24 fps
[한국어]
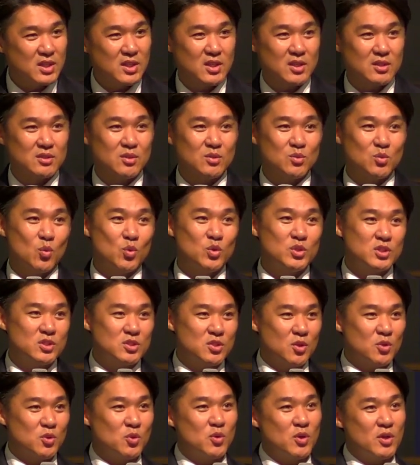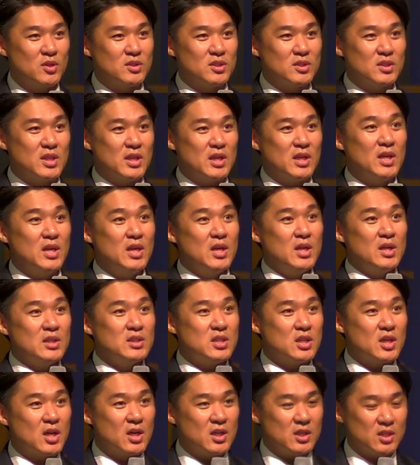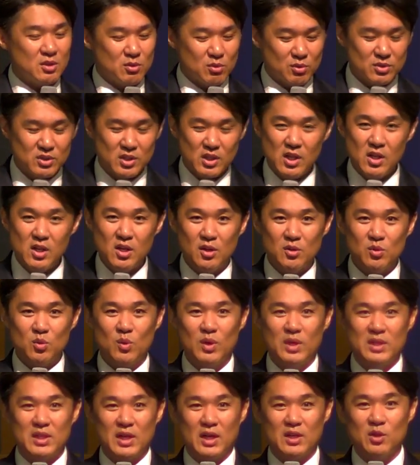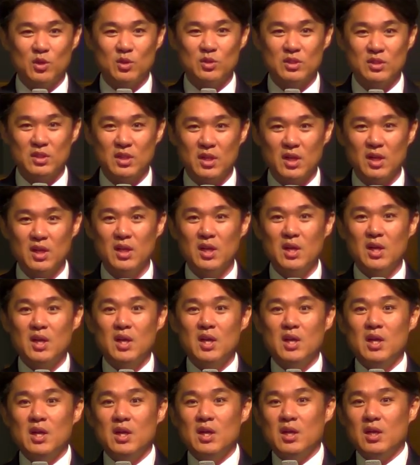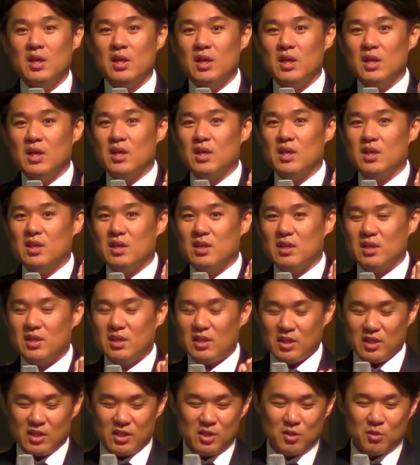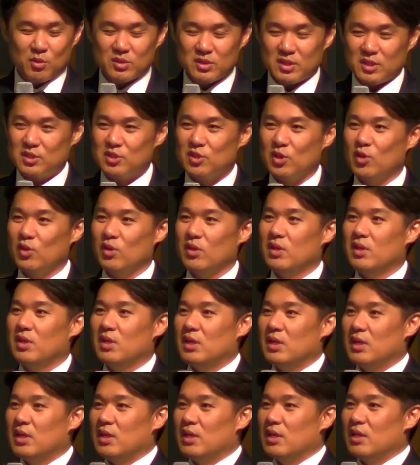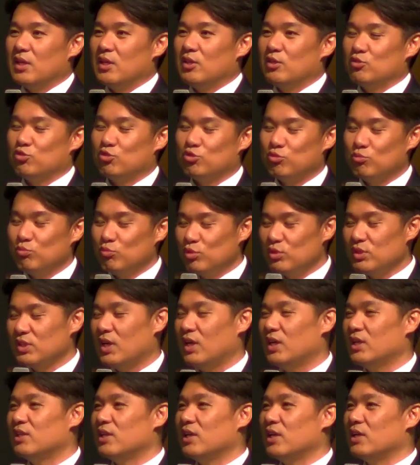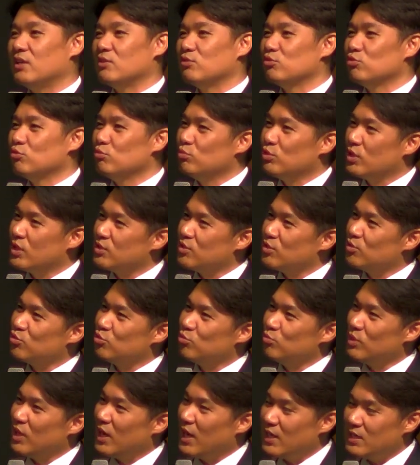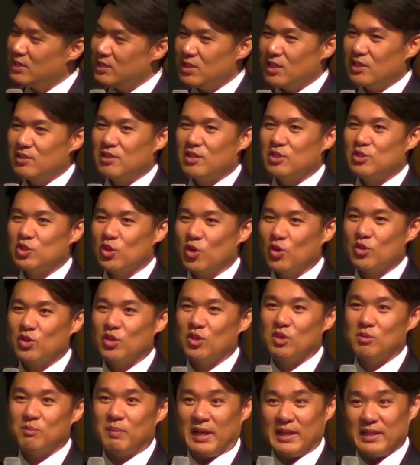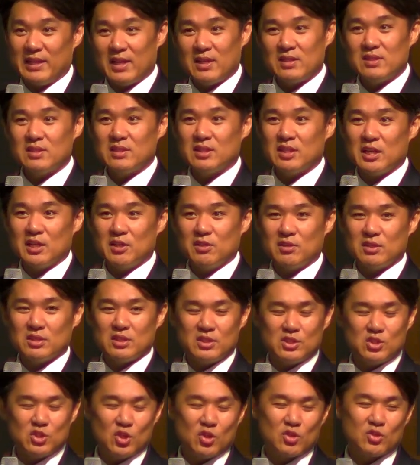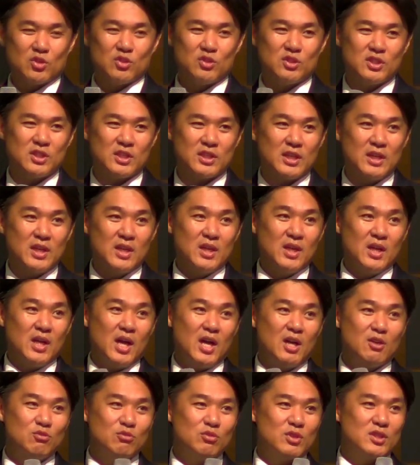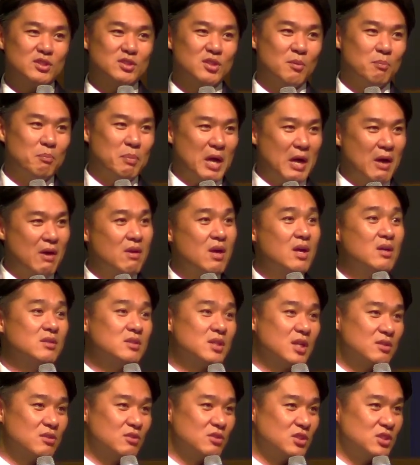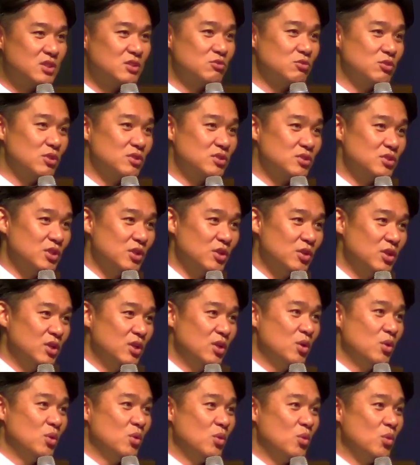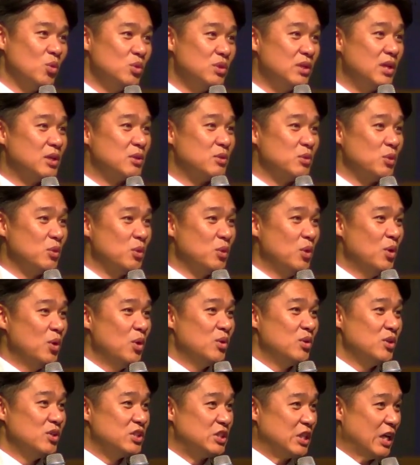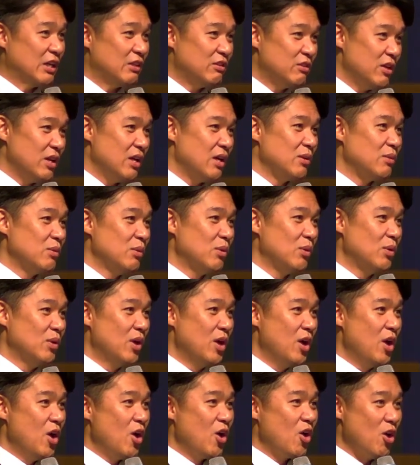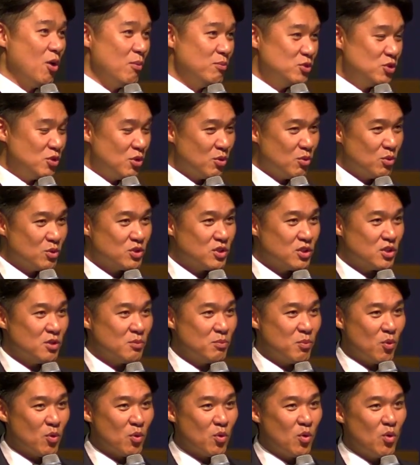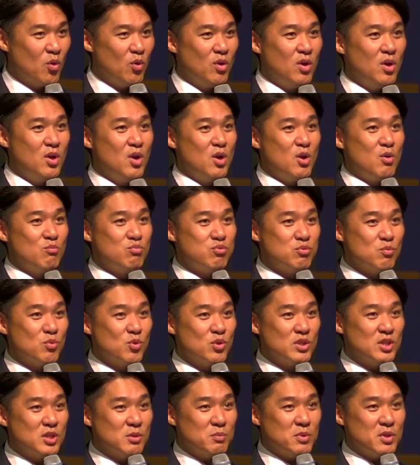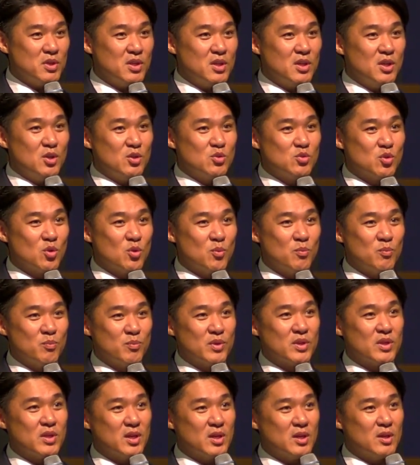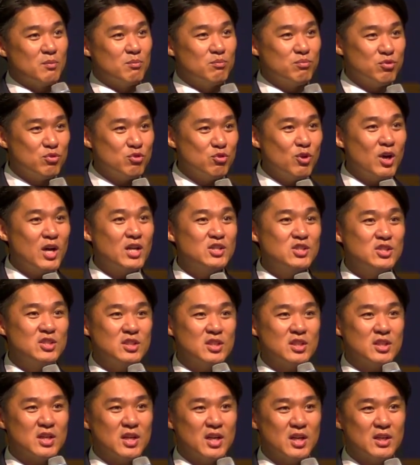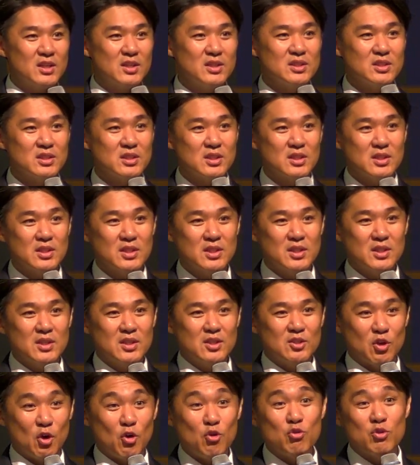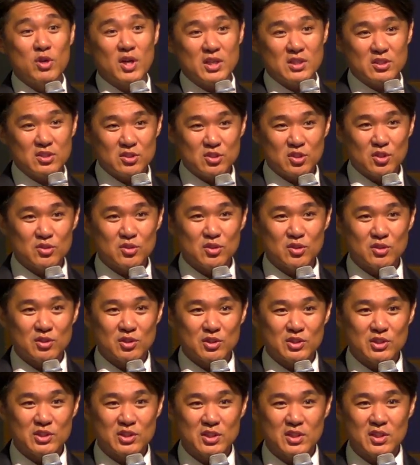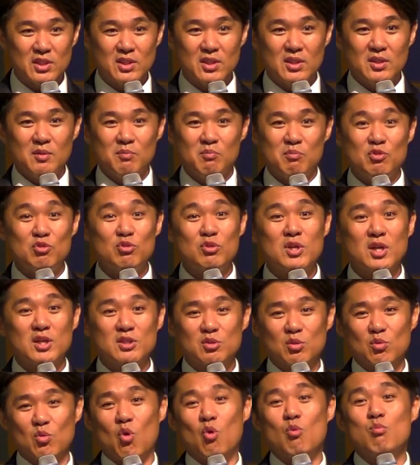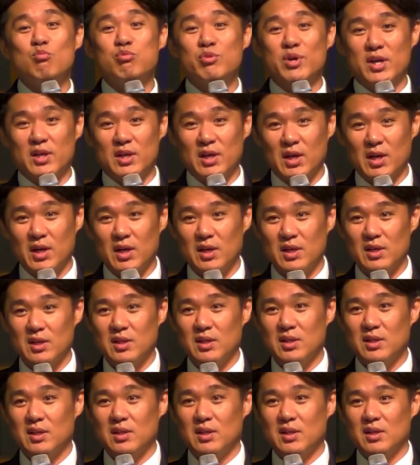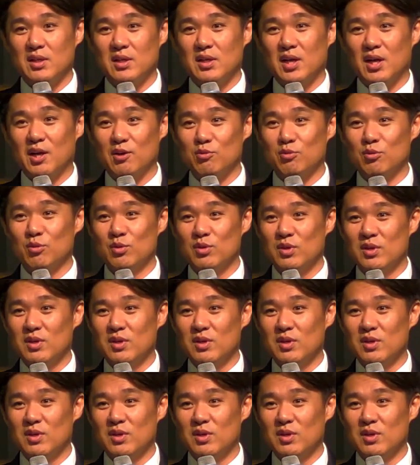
그래서 도시 선교였는데 제가 이곳을 1년 동안 다녔는데 이곳에서 스무 살 된, 스물에서 스물한 살 된 청년을 만났는데요. 이 청년이 한국에서 방황을 하던 친구였어요. 고등학교를 자퇴하고 검정고시를 보고 부모님이 좀 이렇게 부유하시니까 여유가 있으셔서 그런지 미국 가서 공부해라 하고